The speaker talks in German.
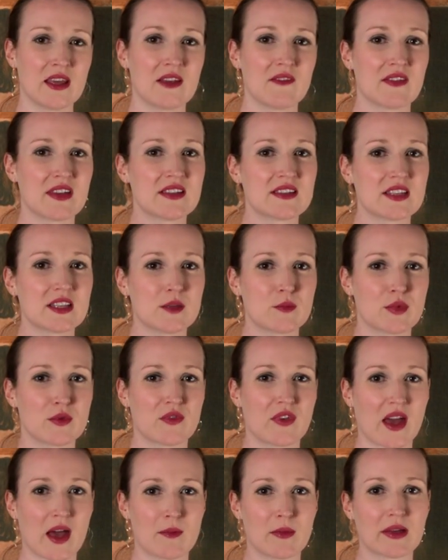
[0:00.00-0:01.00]
wenn sich die
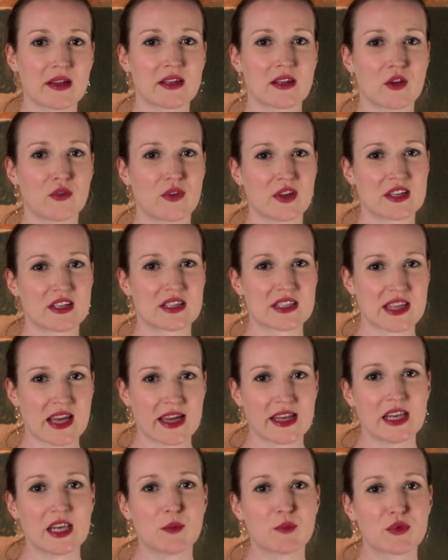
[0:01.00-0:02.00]
Bewerberin auf eine
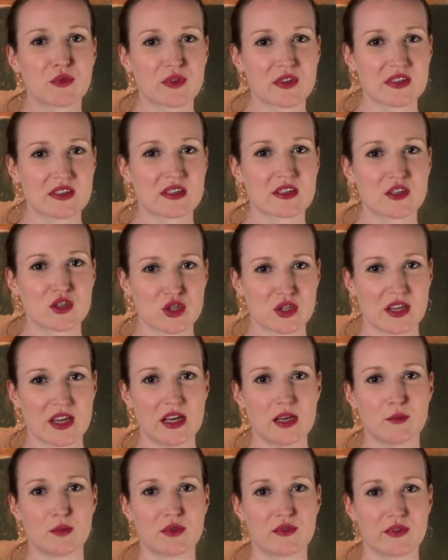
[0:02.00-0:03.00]
zeitlich befristete
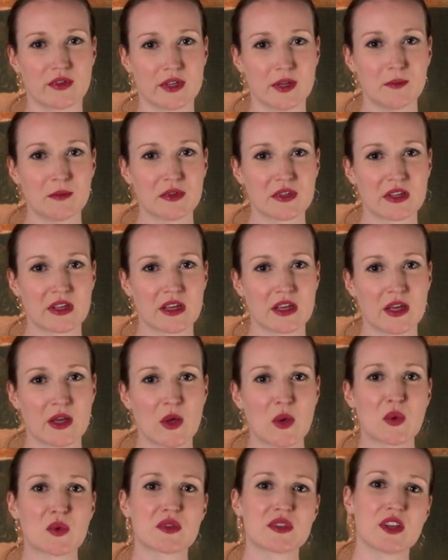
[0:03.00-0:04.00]
Stelle bewirbt,
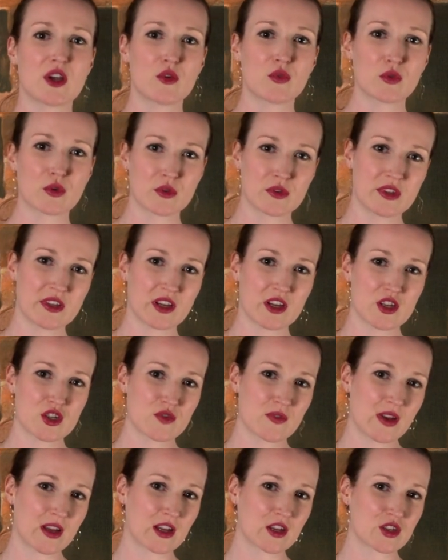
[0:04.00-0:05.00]
und sie aufgrund ihrer
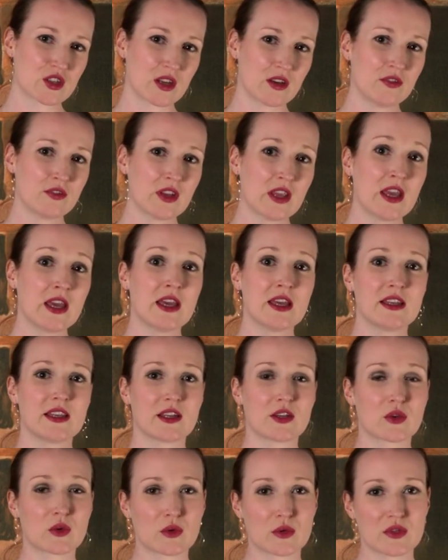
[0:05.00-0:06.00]
Schwangerschaft
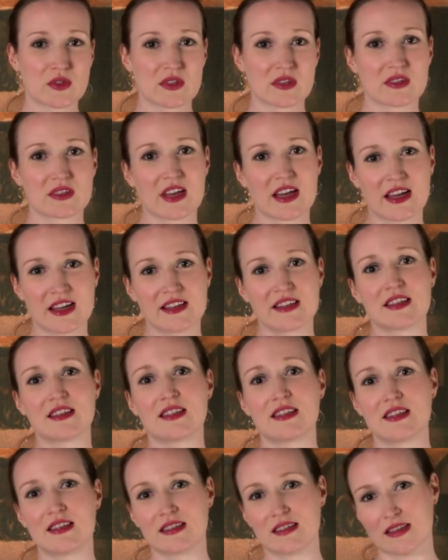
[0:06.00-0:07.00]
den größten Teil
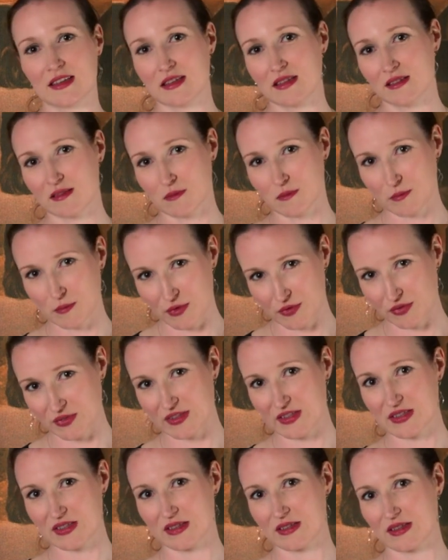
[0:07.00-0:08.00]
dieser
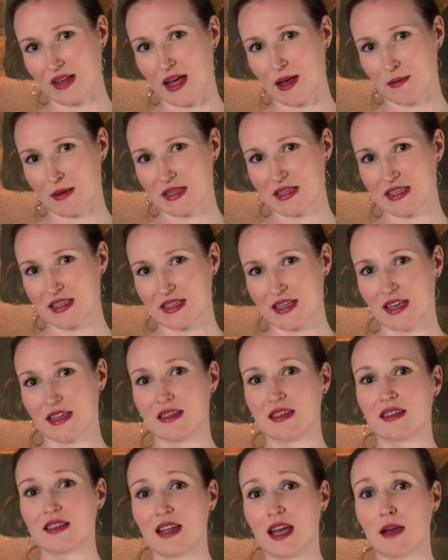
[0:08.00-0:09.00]
befristeten
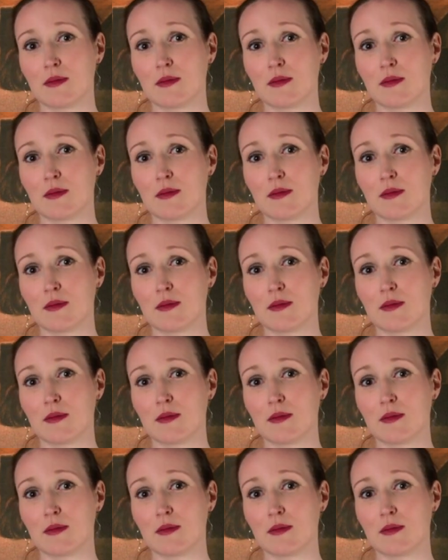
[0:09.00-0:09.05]
Arbeitszeit nicht